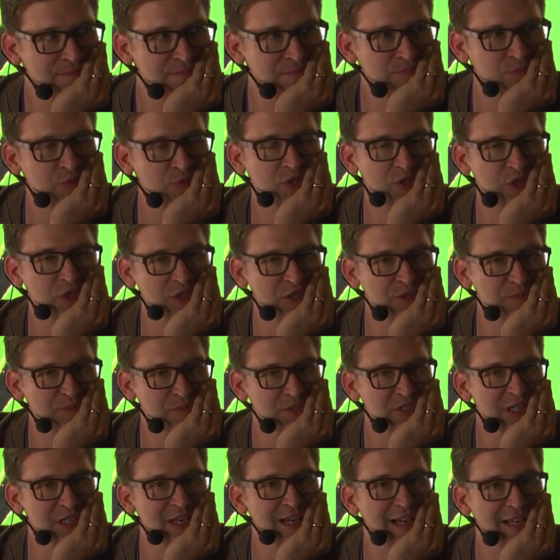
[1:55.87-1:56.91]
Müsst ihr euch ein
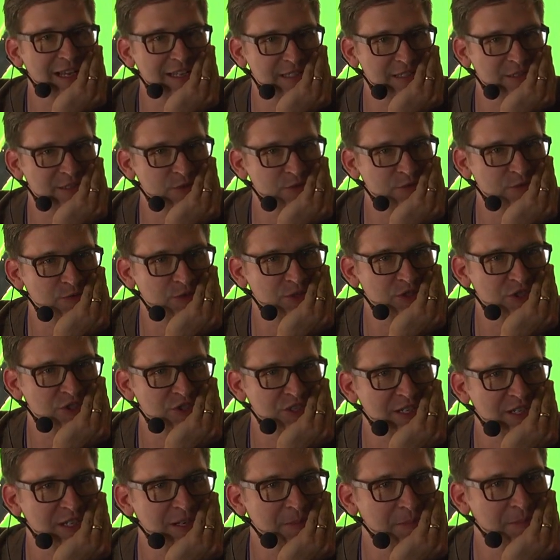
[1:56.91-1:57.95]
bisschen leiser noch
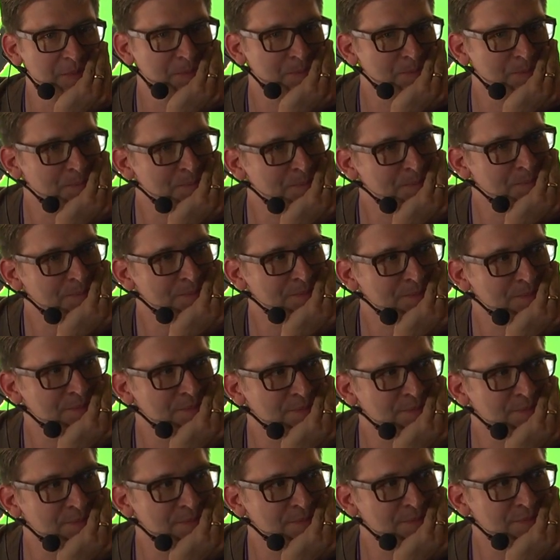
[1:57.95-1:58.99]
vorstellen.
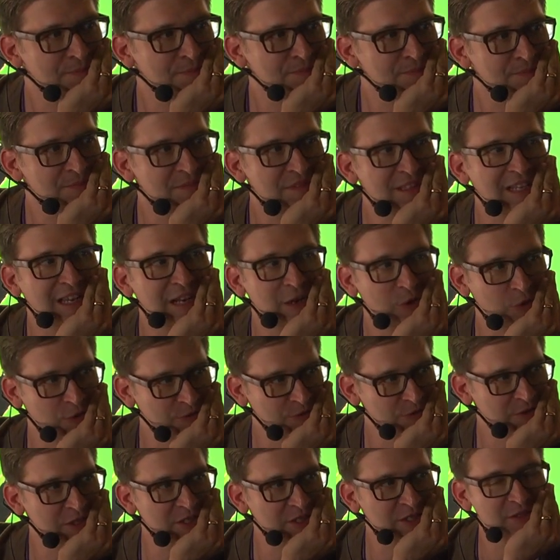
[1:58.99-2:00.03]
Da läuft
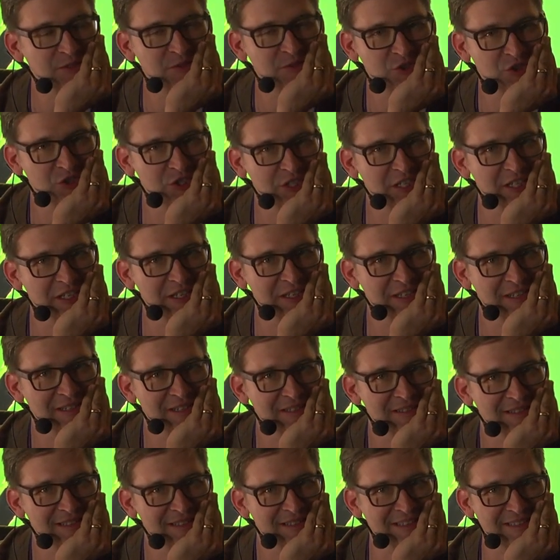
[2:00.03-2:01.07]
hier in den Schnee.
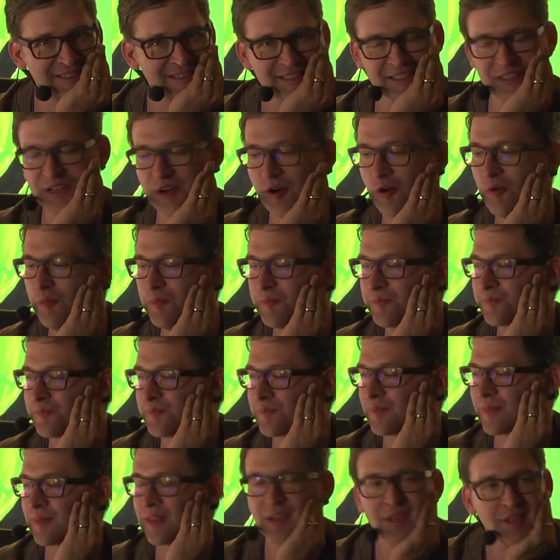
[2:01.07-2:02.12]
Ganz genau.
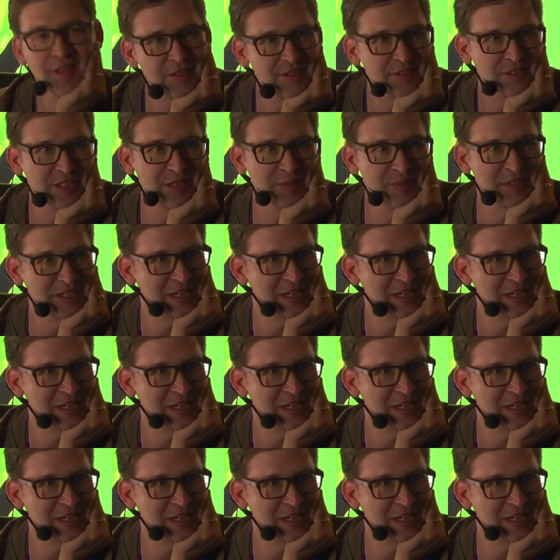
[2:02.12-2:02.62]
Jemand